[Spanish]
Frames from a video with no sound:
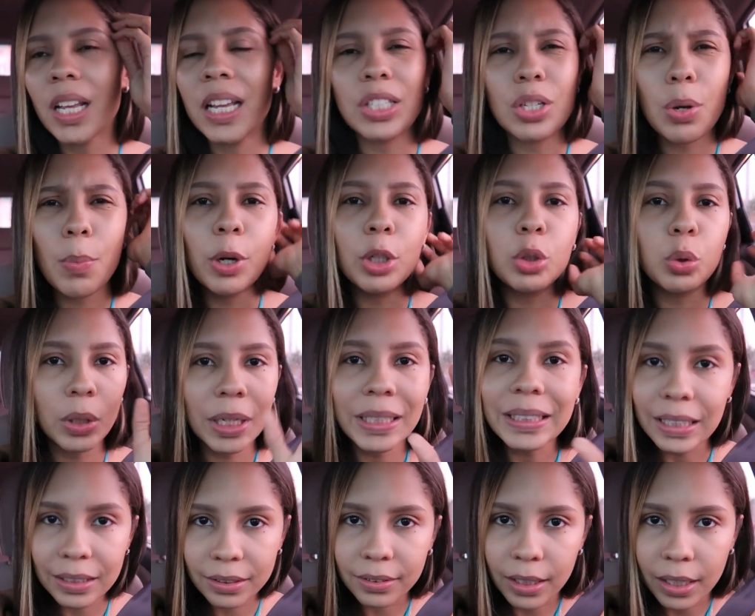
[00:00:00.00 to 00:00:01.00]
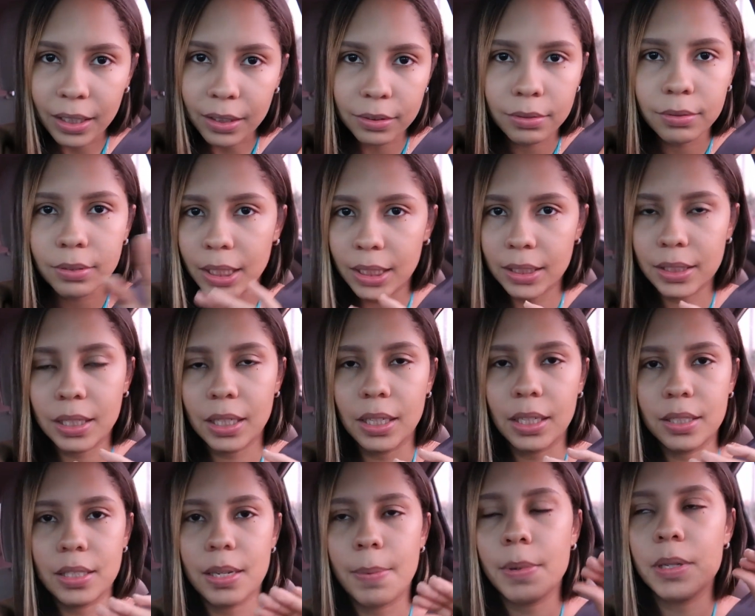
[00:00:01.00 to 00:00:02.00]
Es como el tuna tartar,
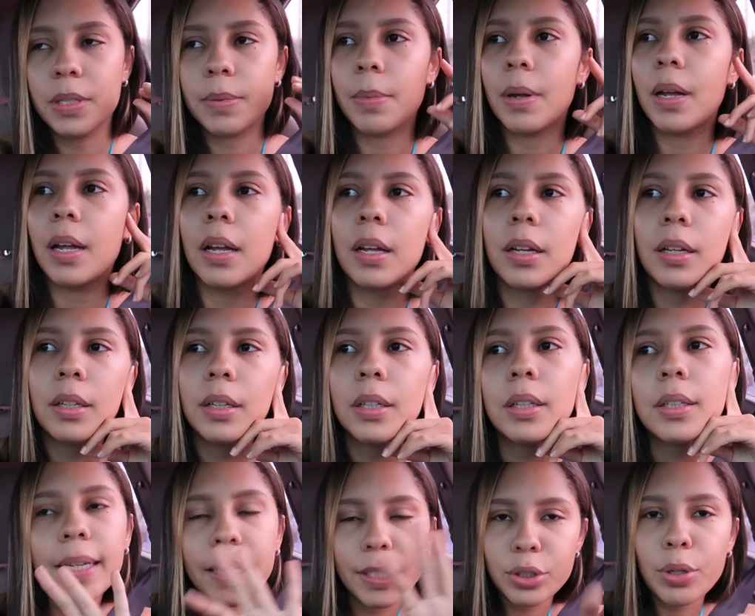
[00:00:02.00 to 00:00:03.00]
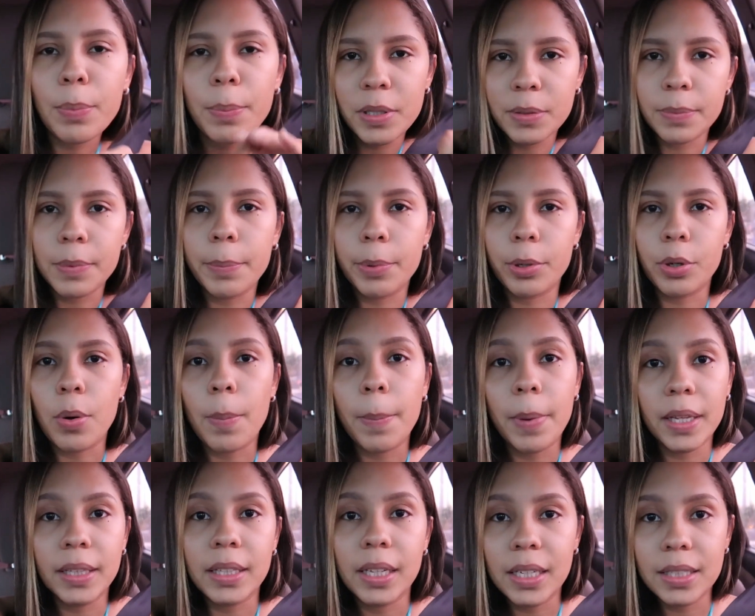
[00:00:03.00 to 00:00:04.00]
ese, esa misma, eso mismo, pero con
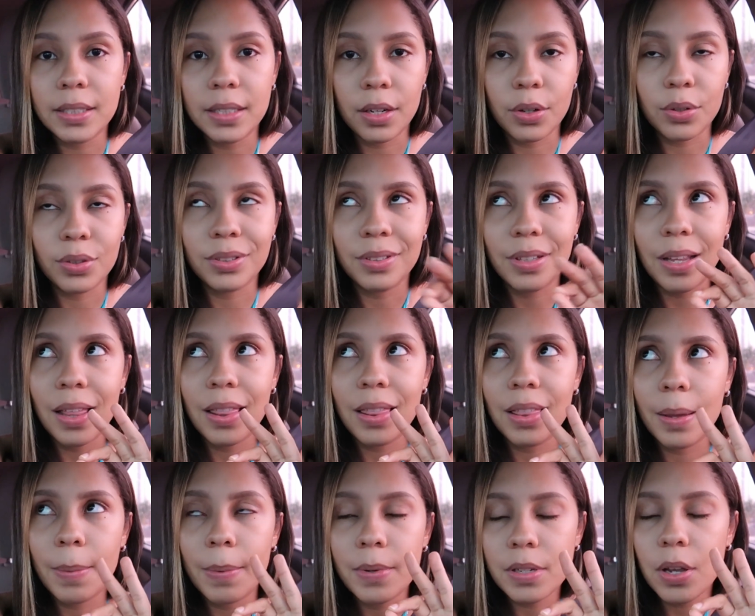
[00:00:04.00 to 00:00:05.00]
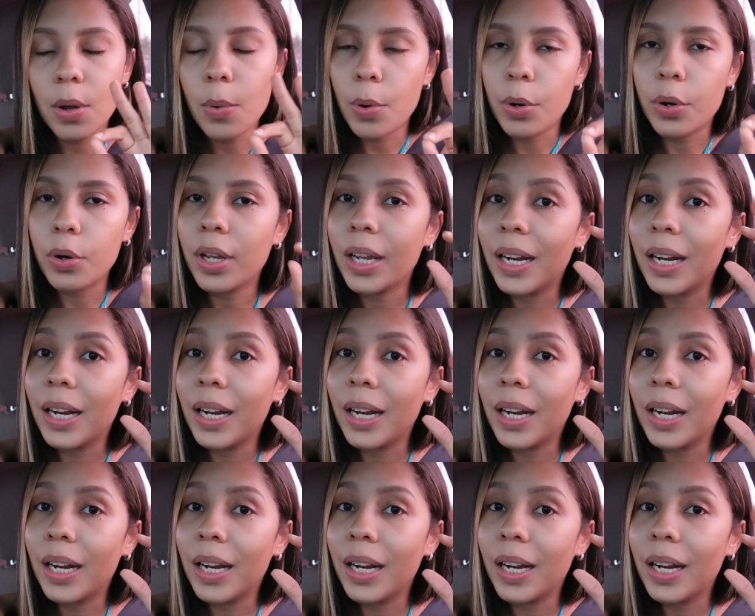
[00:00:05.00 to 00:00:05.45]
vegetales y arroz, está demasiado bueno.